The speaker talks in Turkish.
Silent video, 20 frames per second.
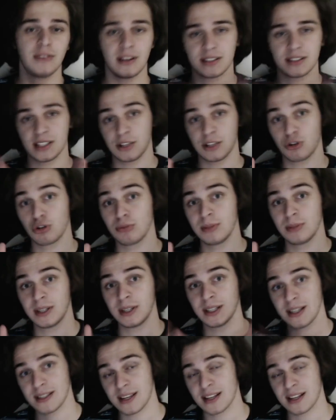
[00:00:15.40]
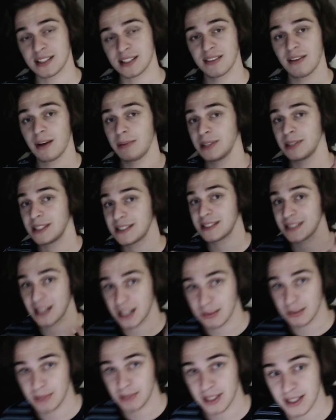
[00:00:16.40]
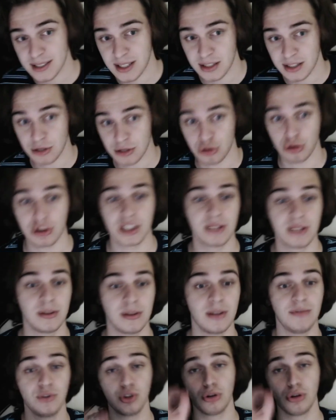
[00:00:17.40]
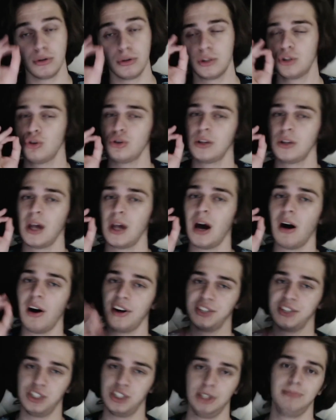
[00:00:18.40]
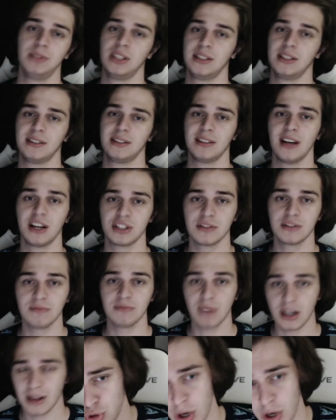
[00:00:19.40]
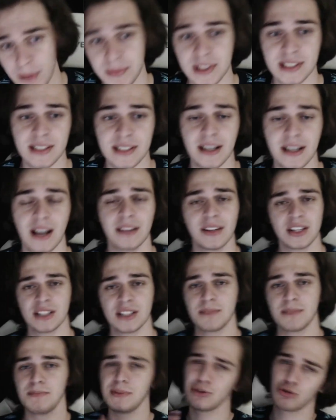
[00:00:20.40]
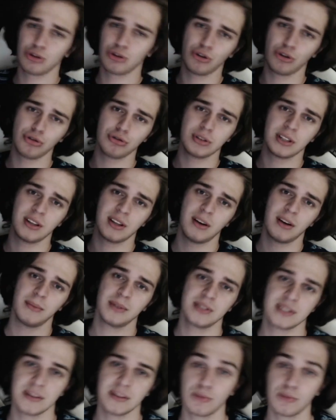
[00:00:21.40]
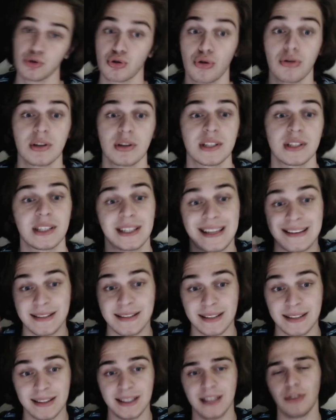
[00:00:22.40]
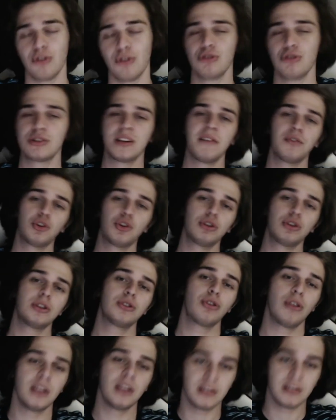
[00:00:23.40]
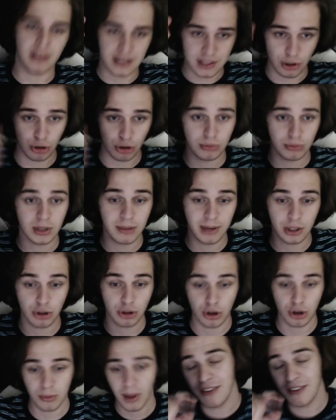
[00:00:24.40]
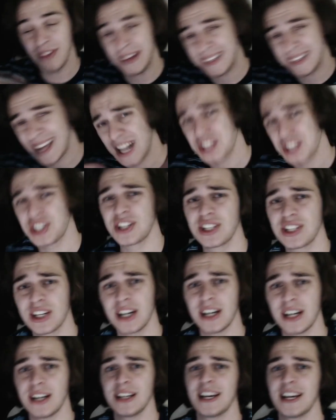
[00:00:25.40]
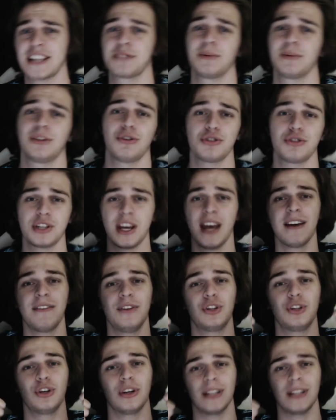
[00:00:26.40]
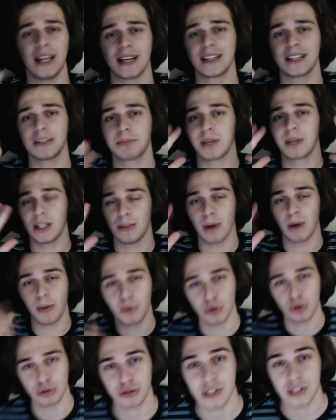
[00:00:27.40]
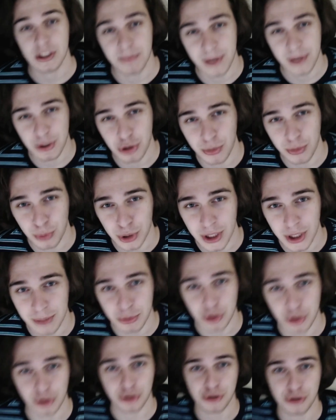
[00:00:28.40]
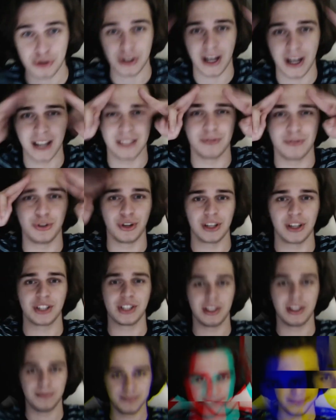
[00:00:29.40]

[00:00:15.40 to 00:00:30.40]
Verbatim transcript: varsa yorumlara yazarsa veya bana Instagram'dan yazarsa çok sinirli video editörüne acil bir ihtiyacım var. Şu an birisiyle anlaştım. Bir süre onunla devam edeceğiz ama sonrası kesin değil. O yüzden video editörleri varsa yorumları bekliyorum. Ve Gerçekçi Kariyer'e geçmeden önce videoya like atıp kanalıma abone olursanız beni çok mutlu etmiş olursunuz. Haydi videoya geçelim geçelim.